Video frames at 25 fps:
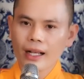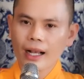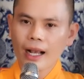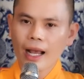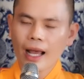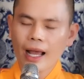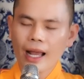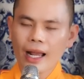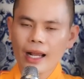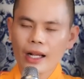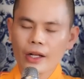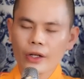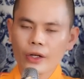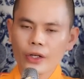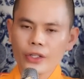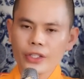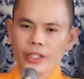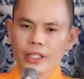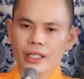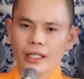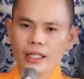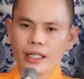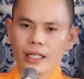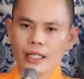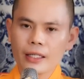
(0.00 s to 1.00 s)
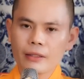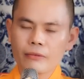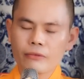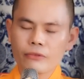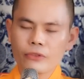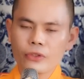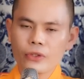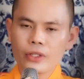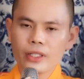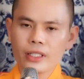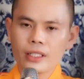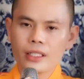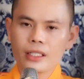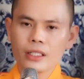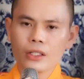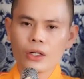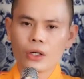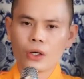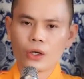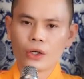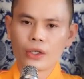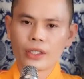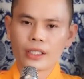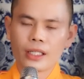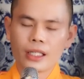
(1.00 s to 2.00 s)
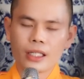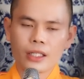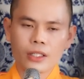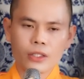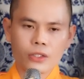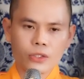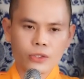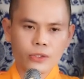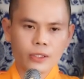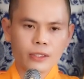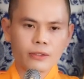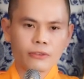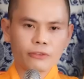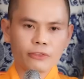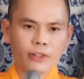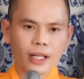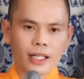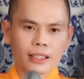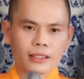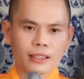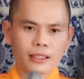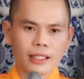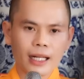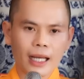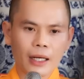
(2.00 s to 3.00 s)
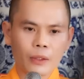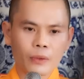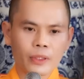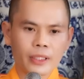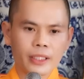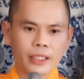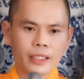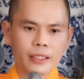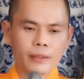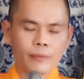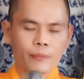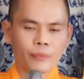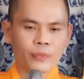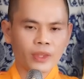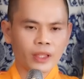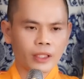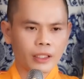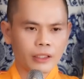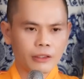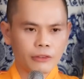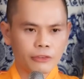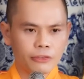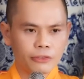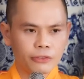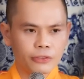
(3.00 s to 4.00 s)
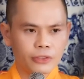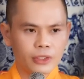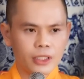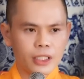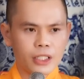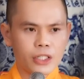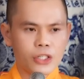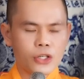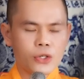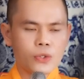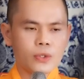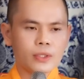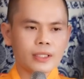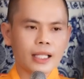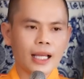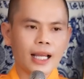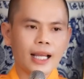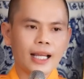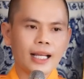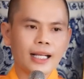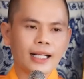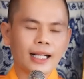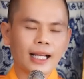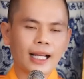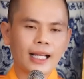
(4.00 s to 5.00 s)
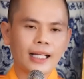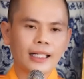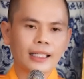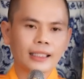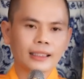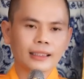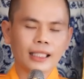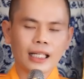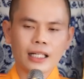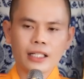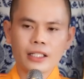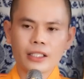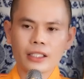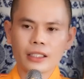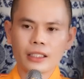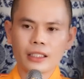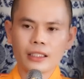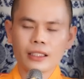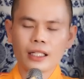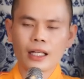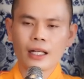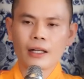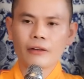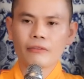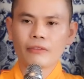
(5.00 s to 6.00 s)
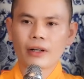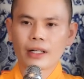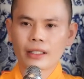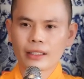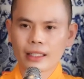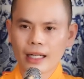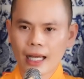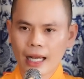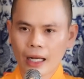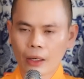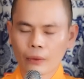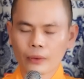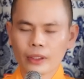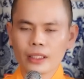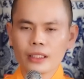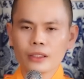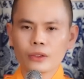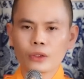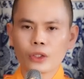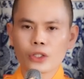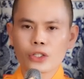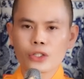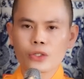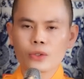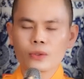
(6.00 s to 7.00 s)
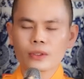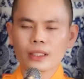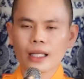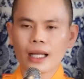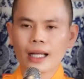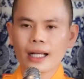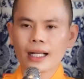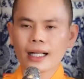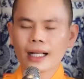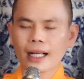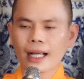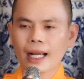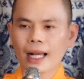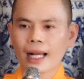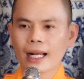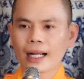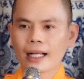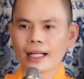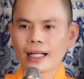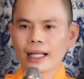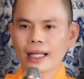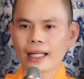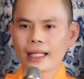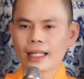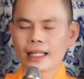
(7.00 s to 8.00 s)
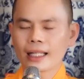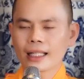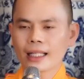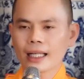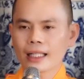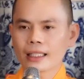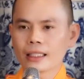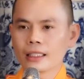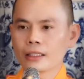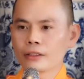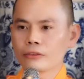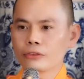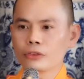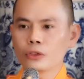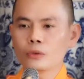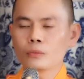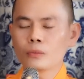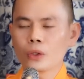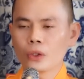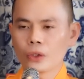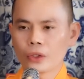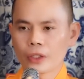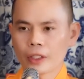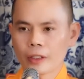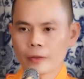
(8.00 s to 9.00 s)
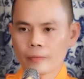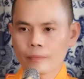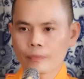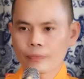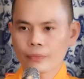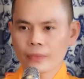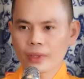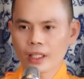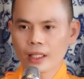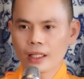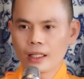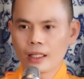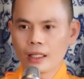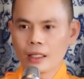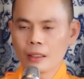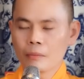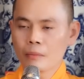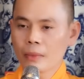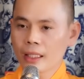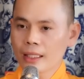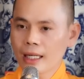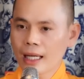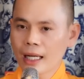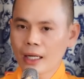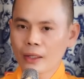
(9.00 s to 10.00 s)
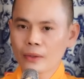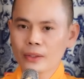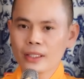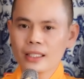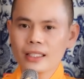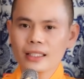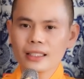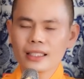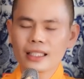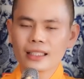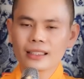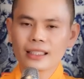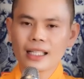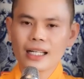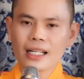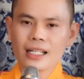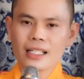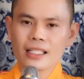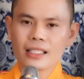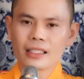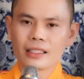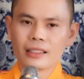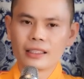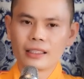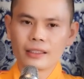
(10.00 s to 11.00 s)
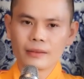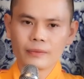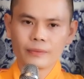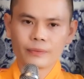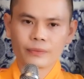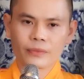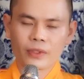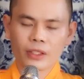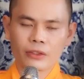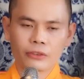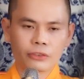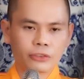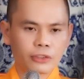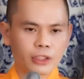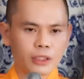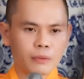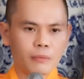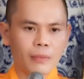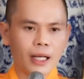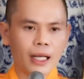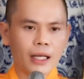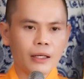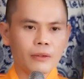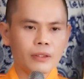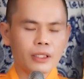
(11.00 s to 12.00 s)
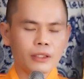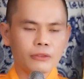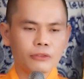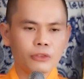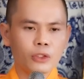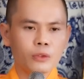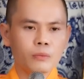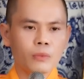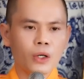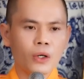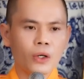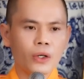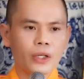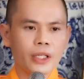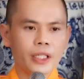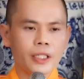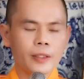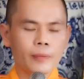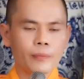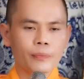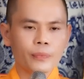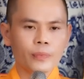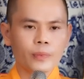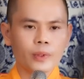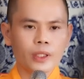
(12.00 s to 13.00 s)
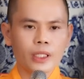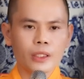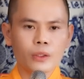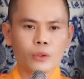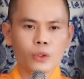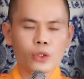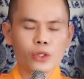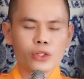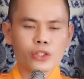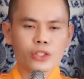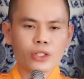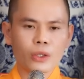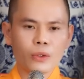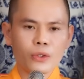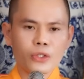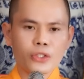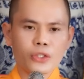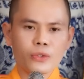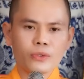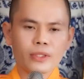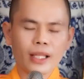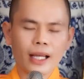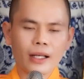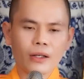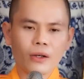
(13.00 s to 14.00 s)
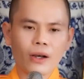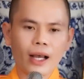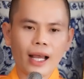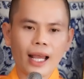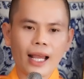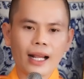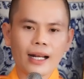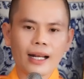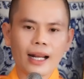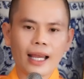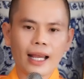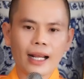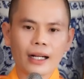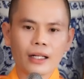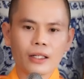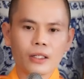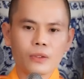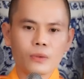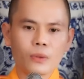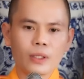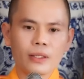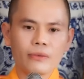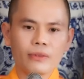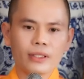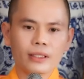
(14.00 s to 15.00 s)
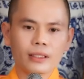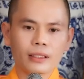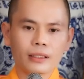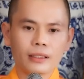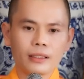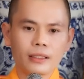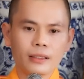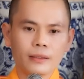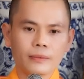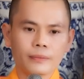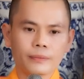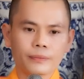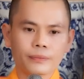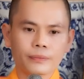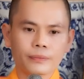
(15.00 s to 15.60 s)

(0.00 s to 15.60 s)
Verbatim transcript: càng có những niềm vui hướng nội xuất phát từ đạo lý, thì phước chúng ta càng tăng trưởng và đạo đức của chúng ta càng ngày càng được vun bồi. Mà đạo đức được tăng trưởng, phước báo được vun bồi, thì cuộc sống chúng ta có an lạc không quý Phật tử?